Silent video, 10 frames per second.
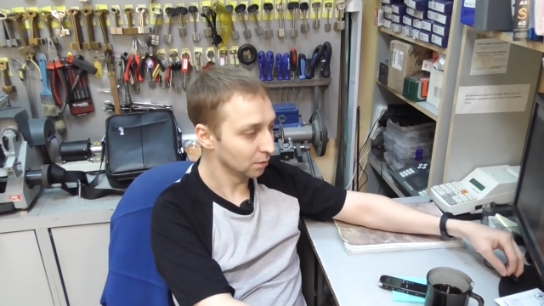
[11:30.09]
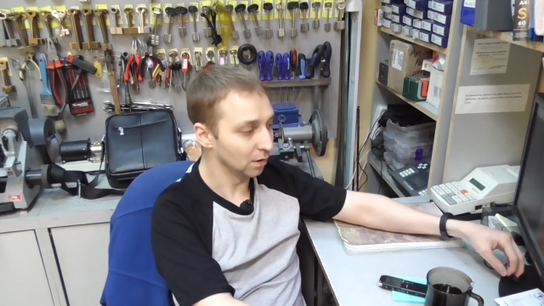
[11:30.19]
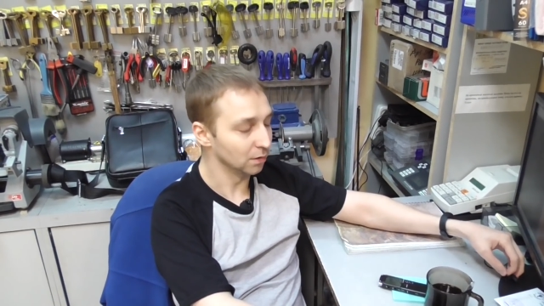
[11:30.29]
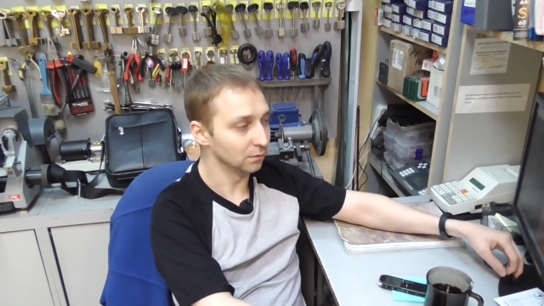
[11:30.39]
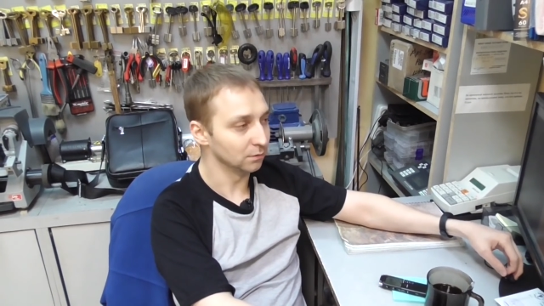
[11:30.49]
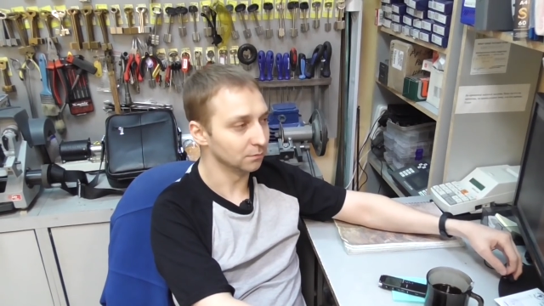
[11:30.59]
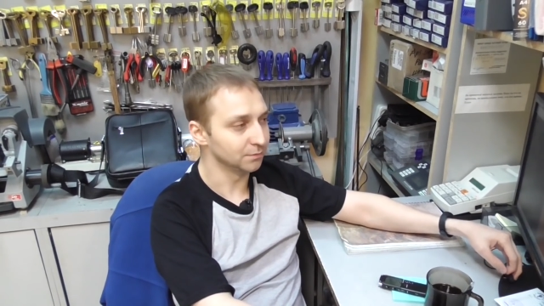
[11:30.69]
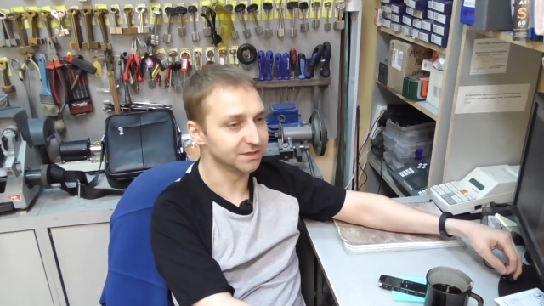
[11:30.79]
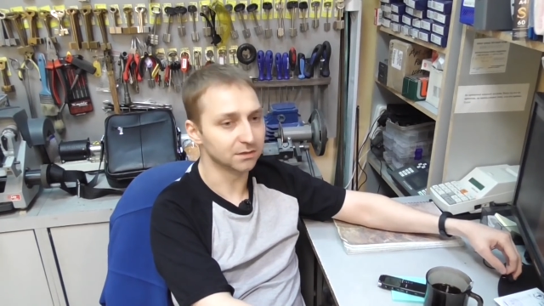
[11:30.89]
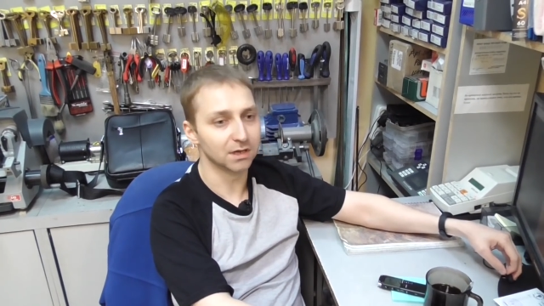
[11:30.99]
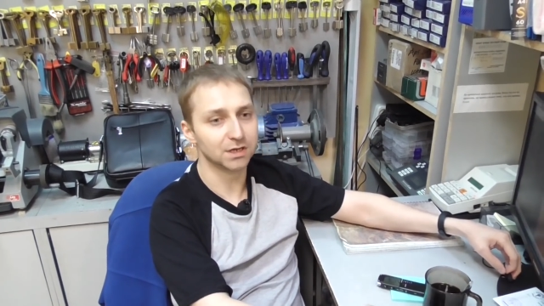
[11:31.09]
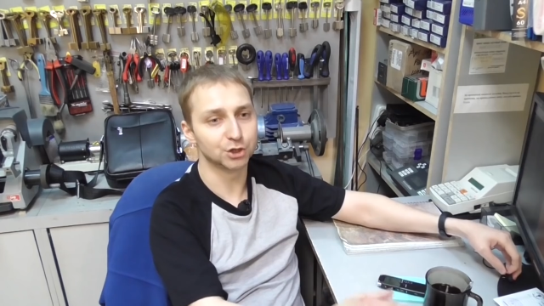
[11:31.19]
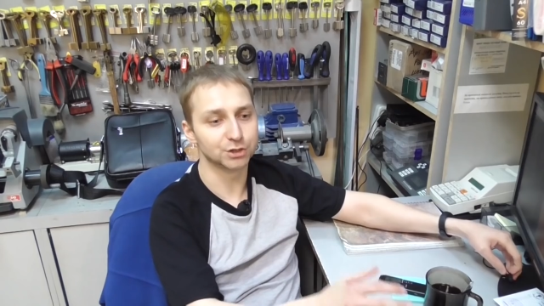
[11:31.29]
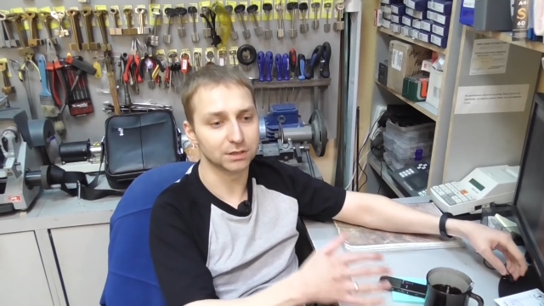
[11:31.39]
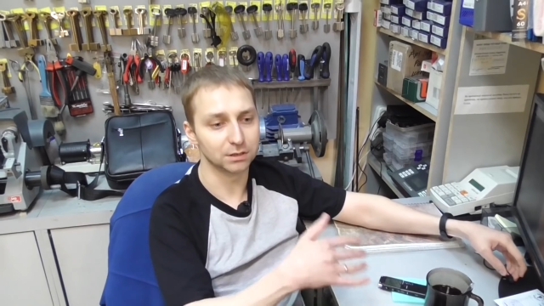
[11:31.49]
э,
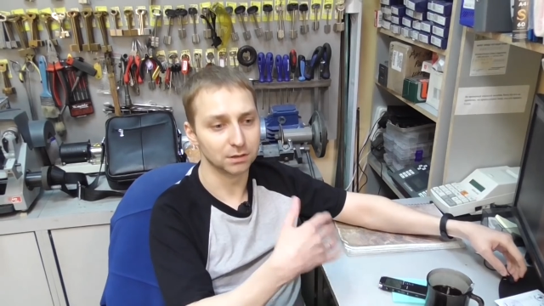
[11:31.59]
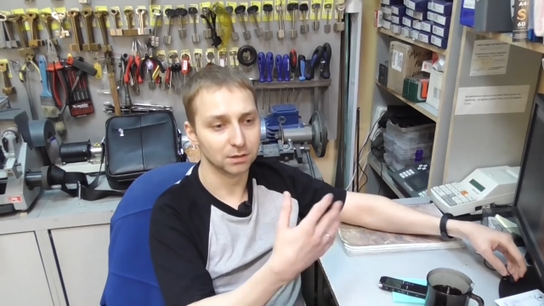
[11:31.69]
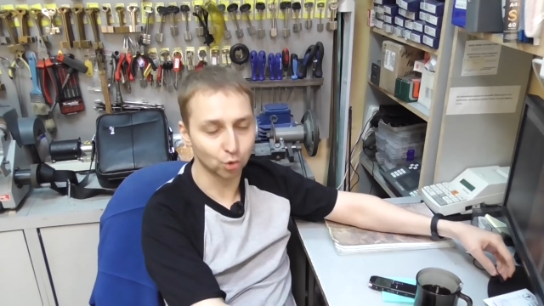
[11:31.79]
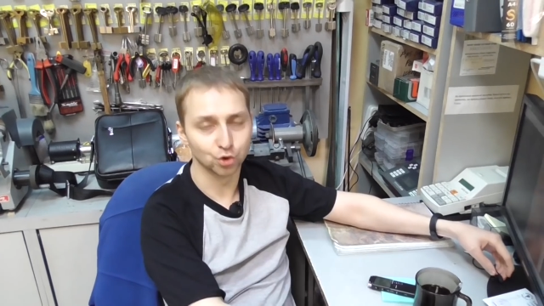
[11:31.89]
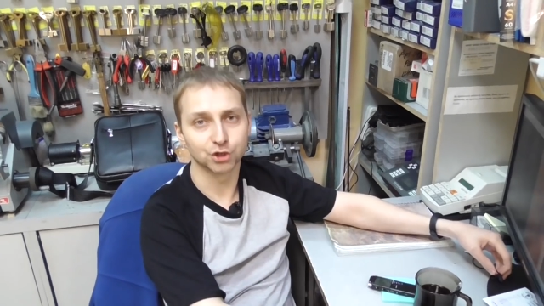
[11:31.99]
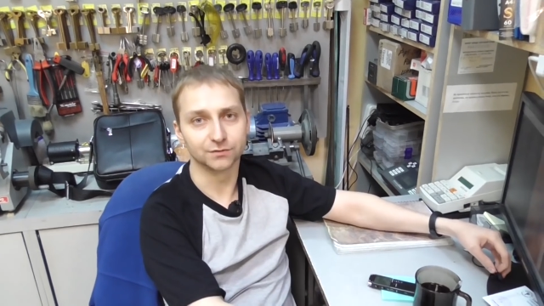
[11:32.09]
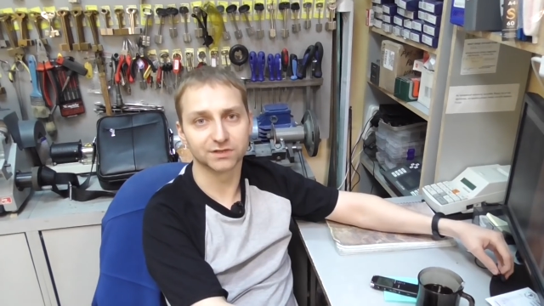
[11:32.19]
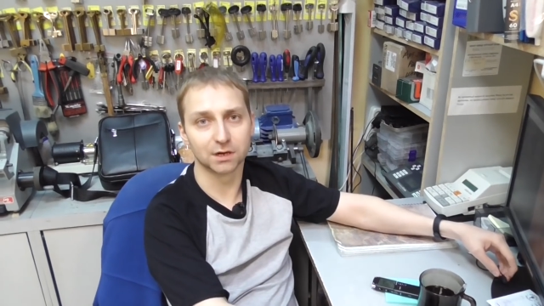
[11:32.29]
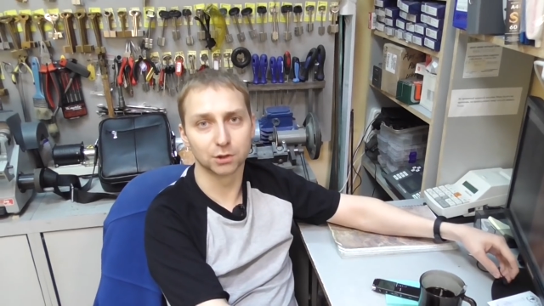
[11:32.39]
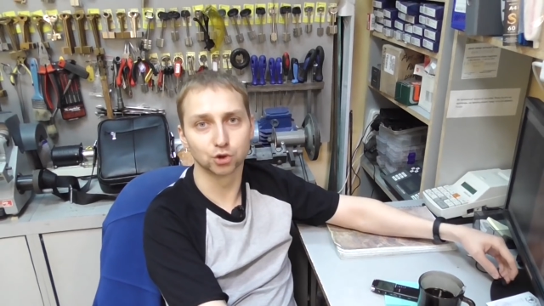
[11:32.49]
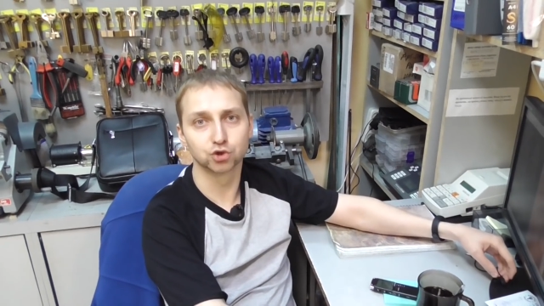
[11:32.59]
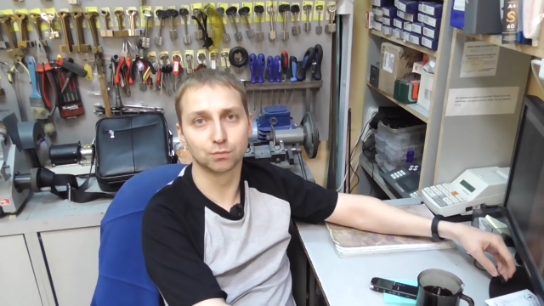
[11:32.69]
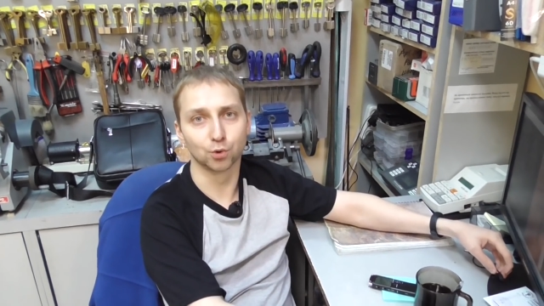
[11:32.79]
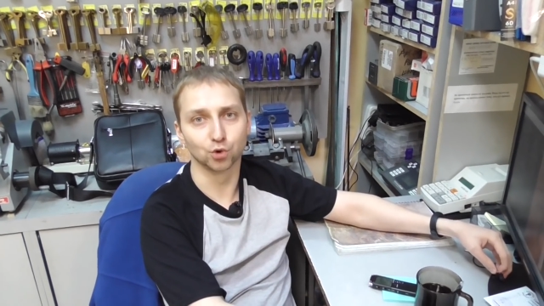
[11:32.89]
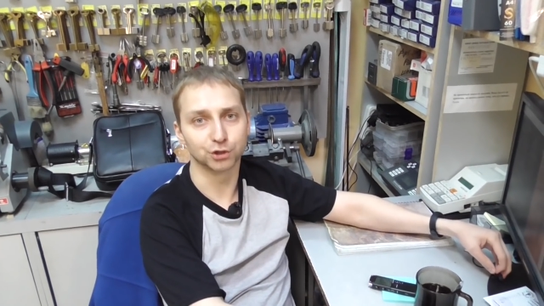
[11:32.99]
психологически проще вскрыть то,
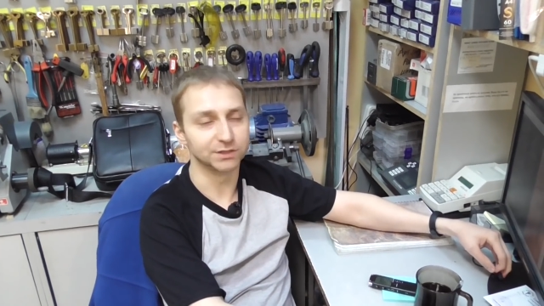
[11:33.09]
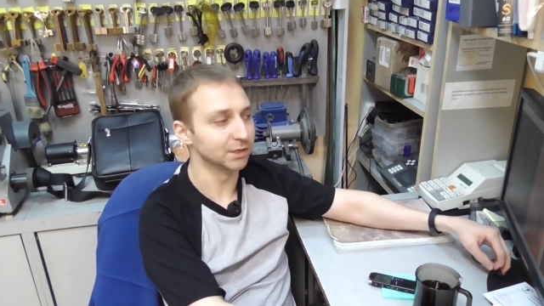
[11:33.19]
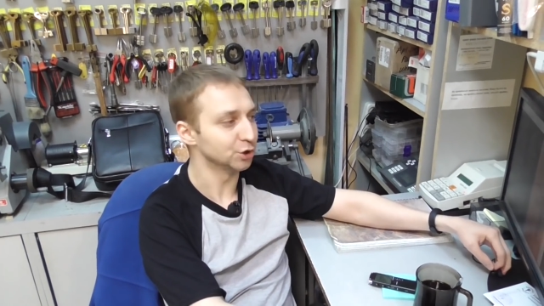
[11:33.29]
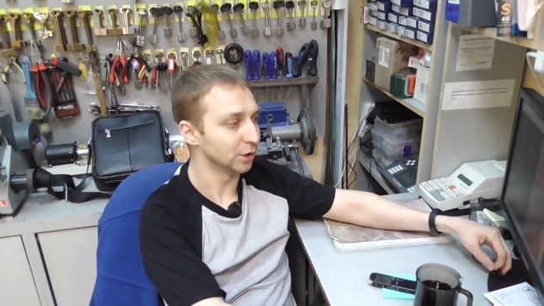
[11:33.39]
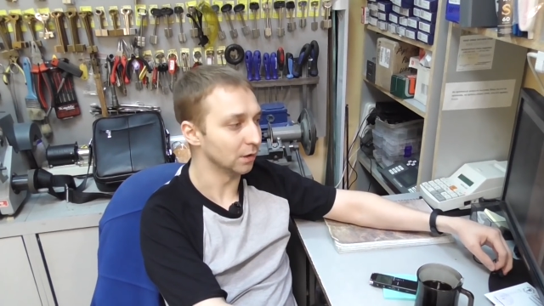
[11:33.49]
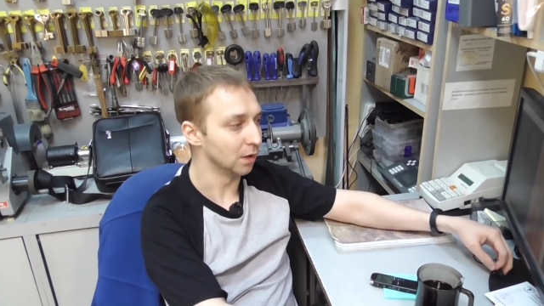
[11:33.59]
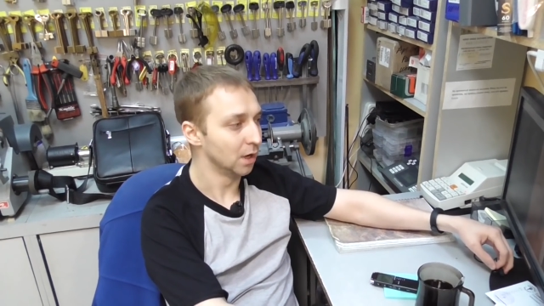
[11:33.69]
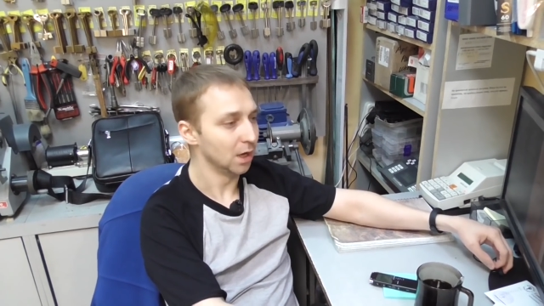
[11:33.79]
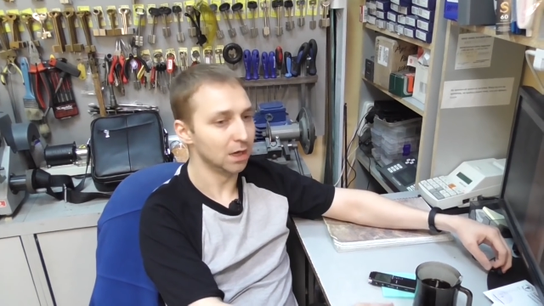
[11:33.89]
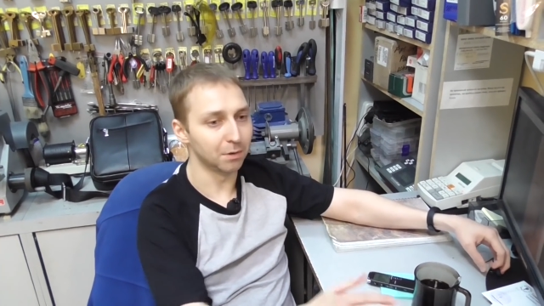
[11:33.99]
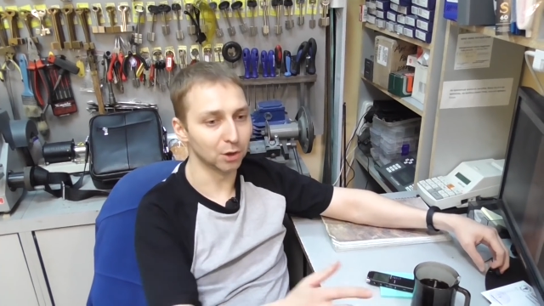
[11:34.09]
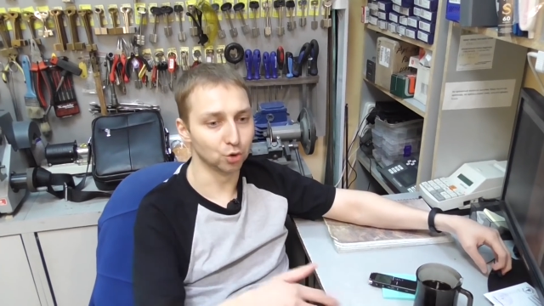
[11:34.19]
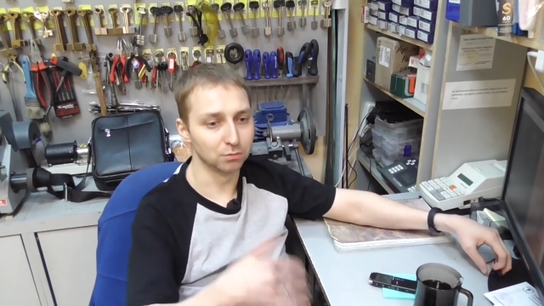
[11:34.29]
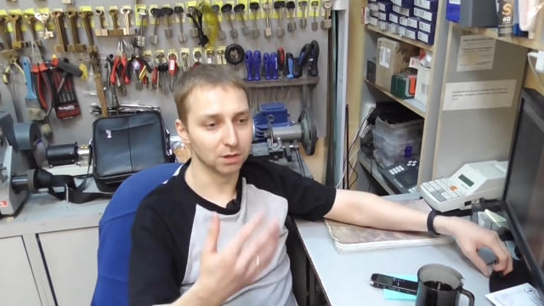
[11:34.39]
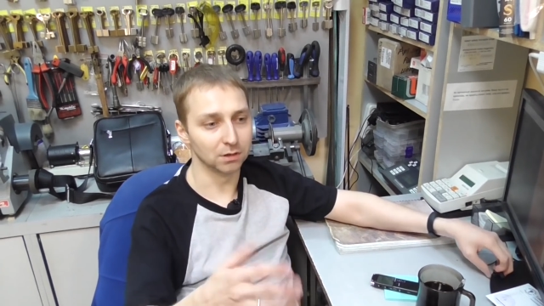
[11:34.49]
что проще изначально, и
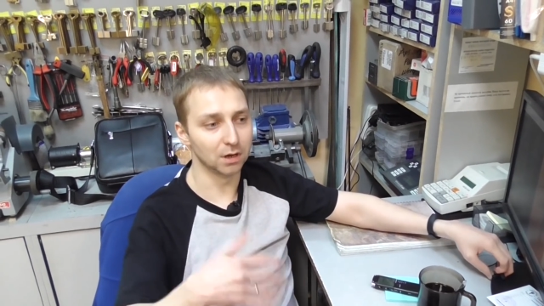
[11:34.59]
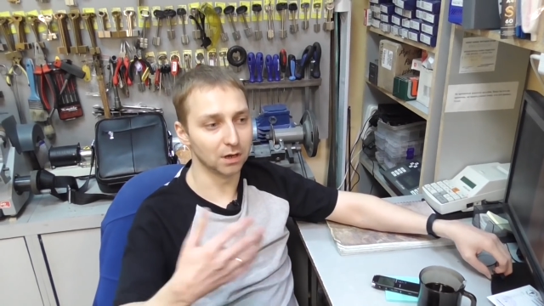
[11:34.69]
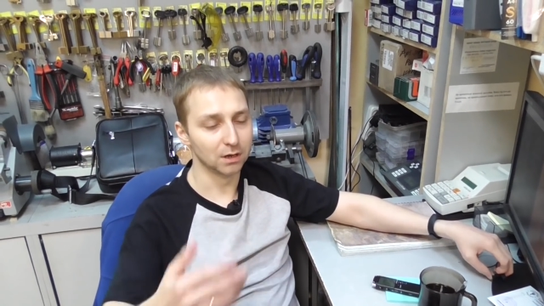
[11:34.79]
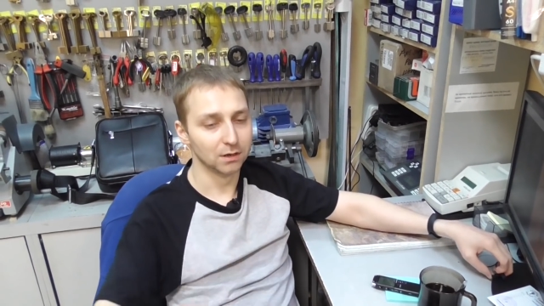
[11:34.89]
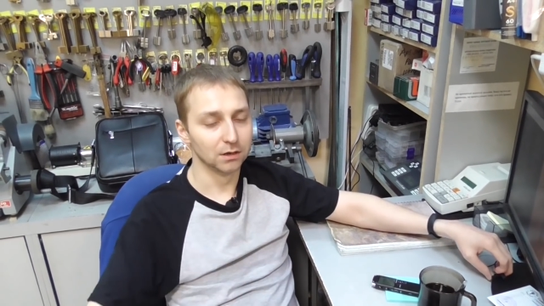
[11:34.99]
потом на